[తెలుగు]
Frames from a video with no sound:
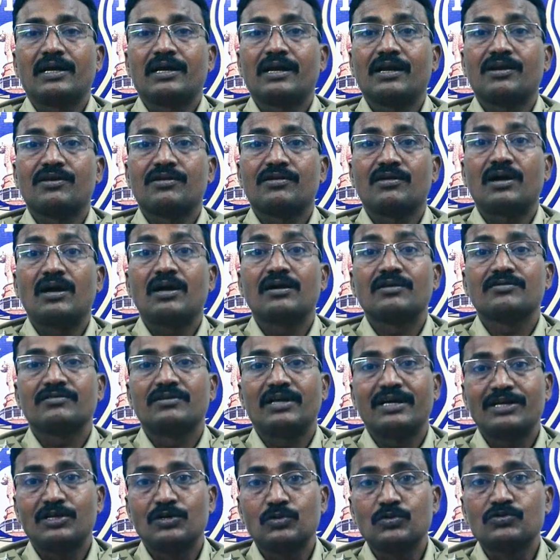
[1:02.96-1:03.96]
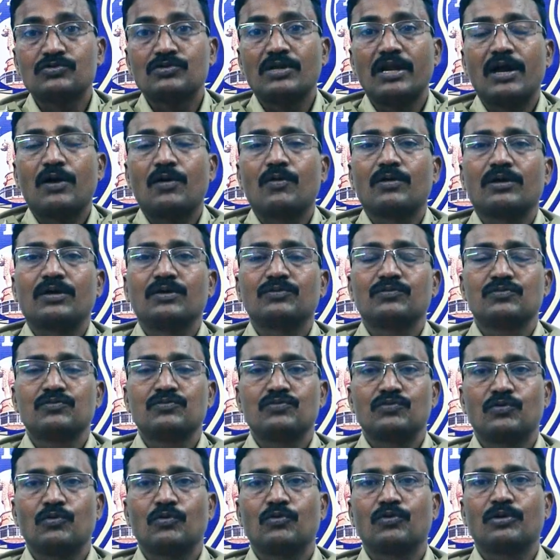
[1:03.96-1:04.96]
ఎలక్ట్రిక్ షార్ట్ సర్క్యూట్స్ లేకుండా
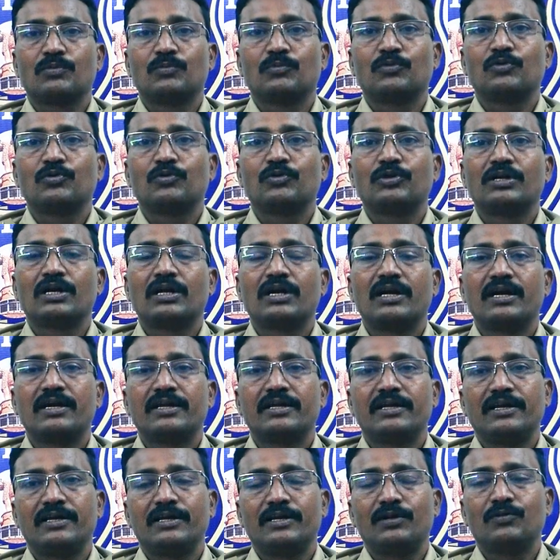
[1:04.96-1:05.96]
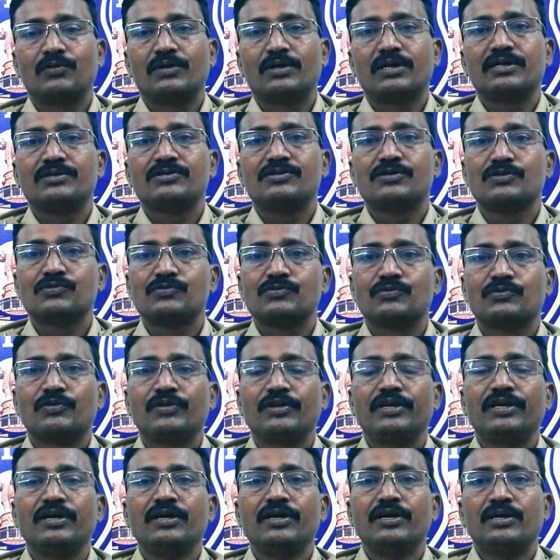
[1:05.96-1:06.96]
చూసుకోవటము ఇలాంటివన్నీ కూడా
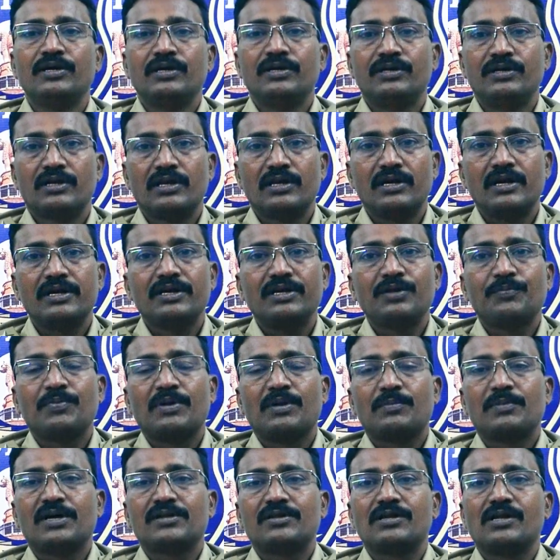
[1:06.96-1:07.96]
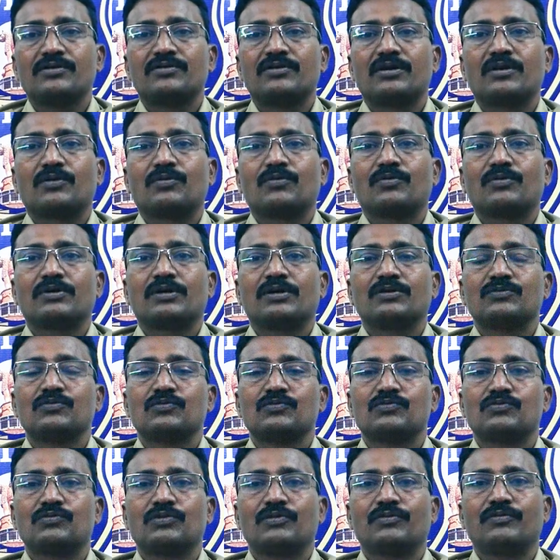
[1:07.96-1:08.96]
చేసుకొని ఎలాంటి ప్రమాదాలు జరగకుండా
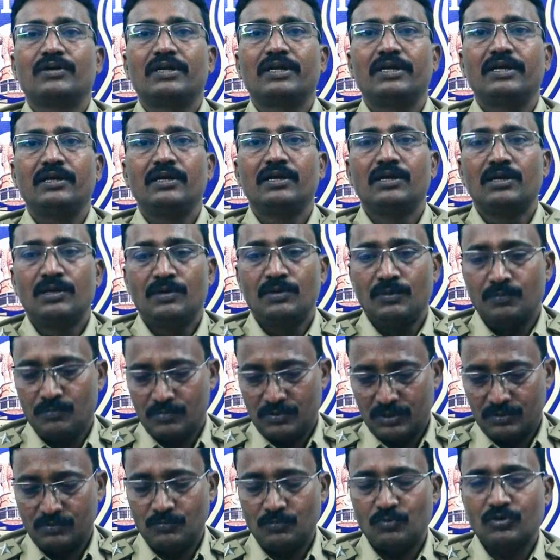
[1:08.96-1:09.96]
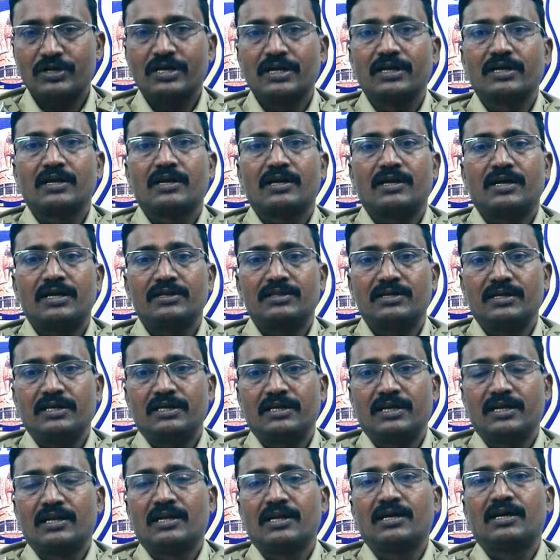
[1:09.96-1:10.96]
చూసుకోవాలి మనం ముఖ్యంగా రాత్రి
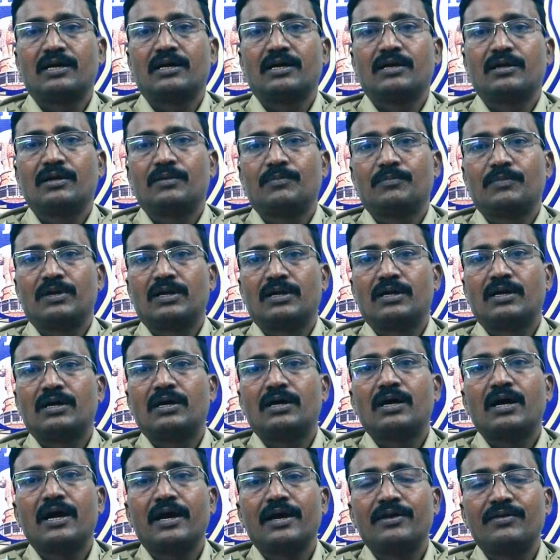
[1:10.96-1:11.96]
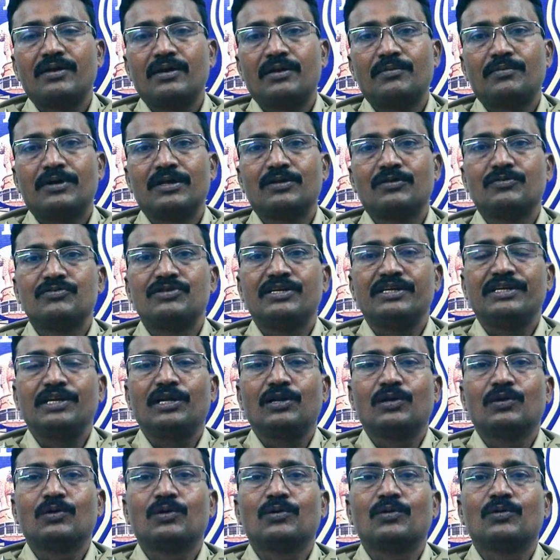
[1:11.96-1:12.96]
నిన్న మన హైదరాబాద్
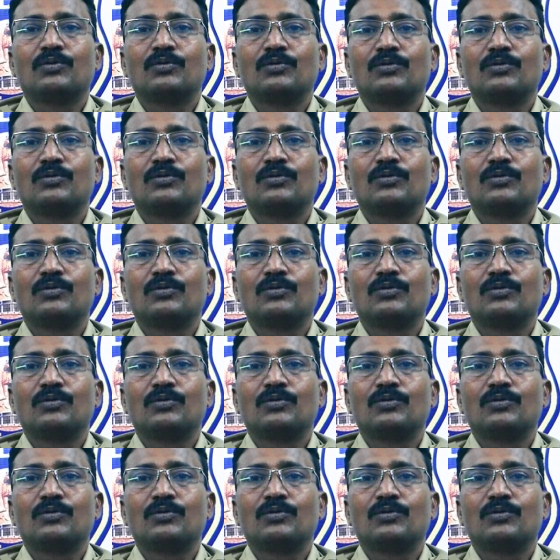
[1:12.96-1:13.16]
సిటీలో